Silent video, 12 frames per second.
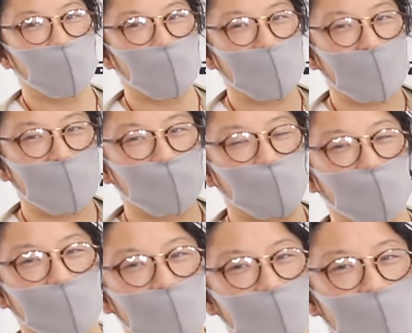の角度
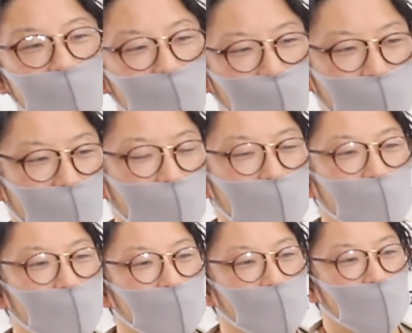はなんちゃらとかね
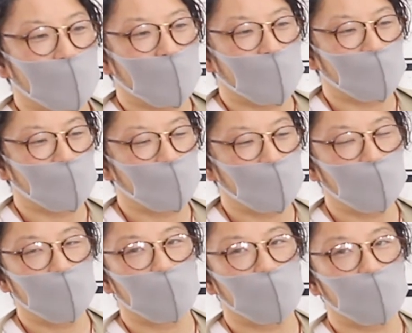あのそれ
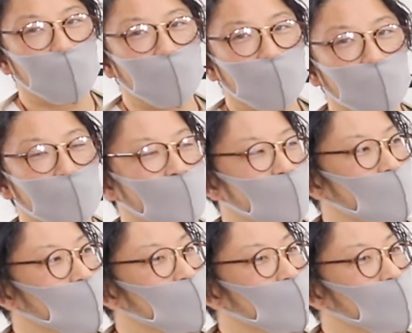よりももっとね、